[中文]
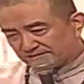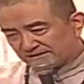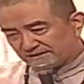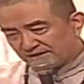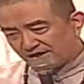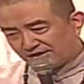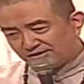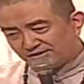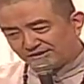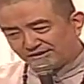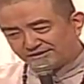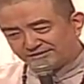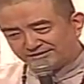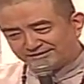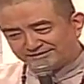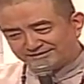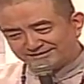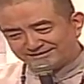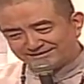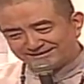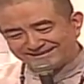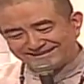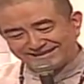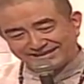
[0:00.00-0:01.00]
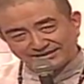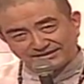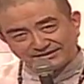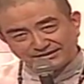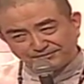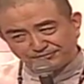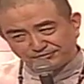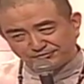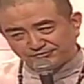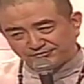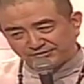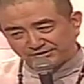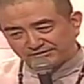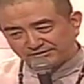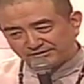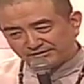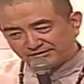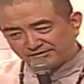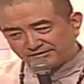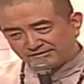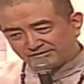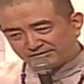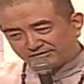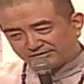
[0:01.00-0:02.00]
而人的灵的部分，
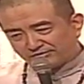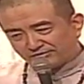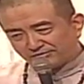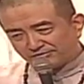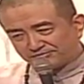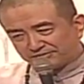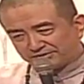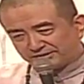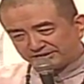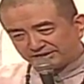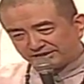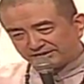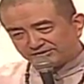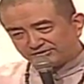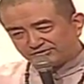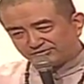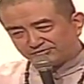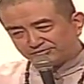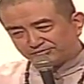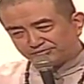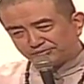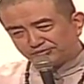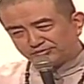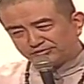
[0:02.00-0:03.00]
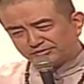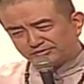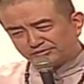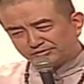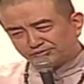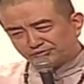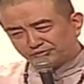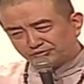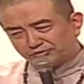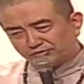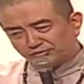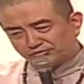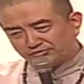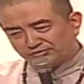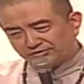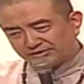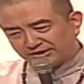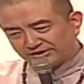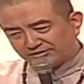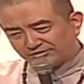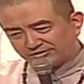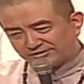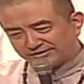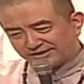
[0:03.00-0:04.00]
我们的研究普普通
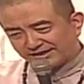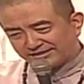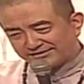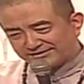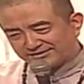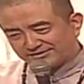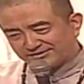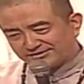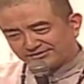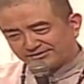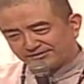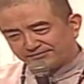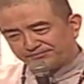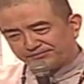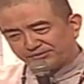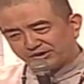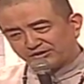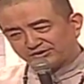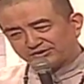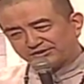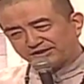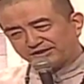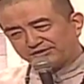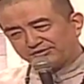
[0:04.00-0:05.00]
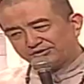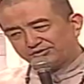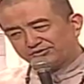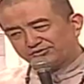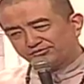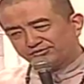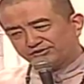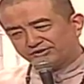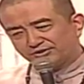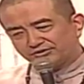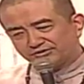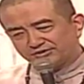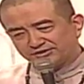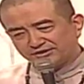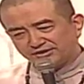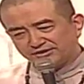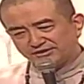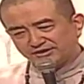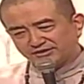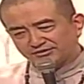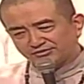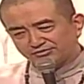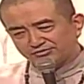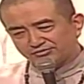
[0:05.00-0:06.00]
停留在自身表现与宗教信
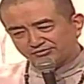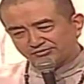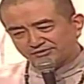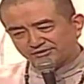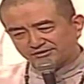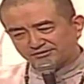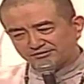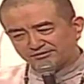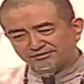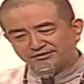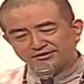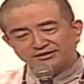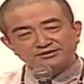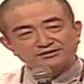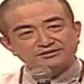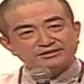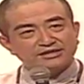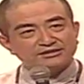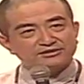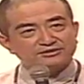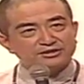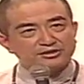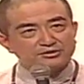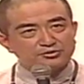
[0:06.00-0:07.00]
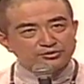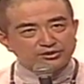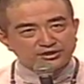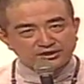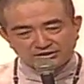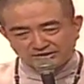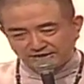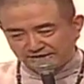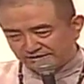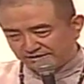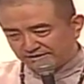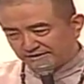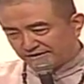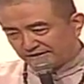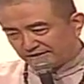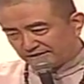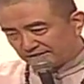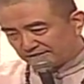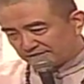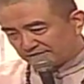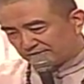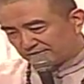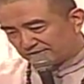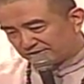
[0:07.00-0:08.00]
仰的永恒展现阅历
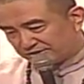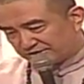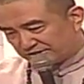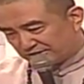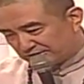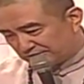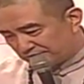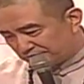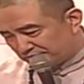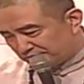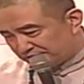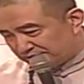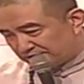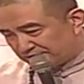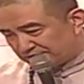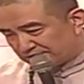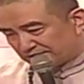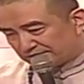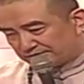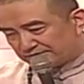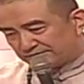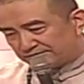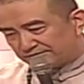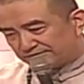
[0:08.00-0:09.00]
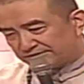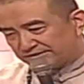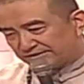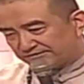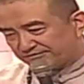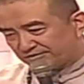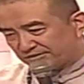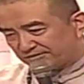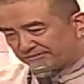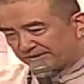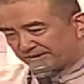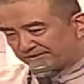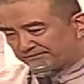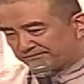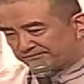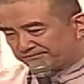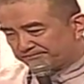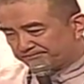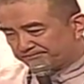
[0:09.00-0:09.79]
和心路里程等方面。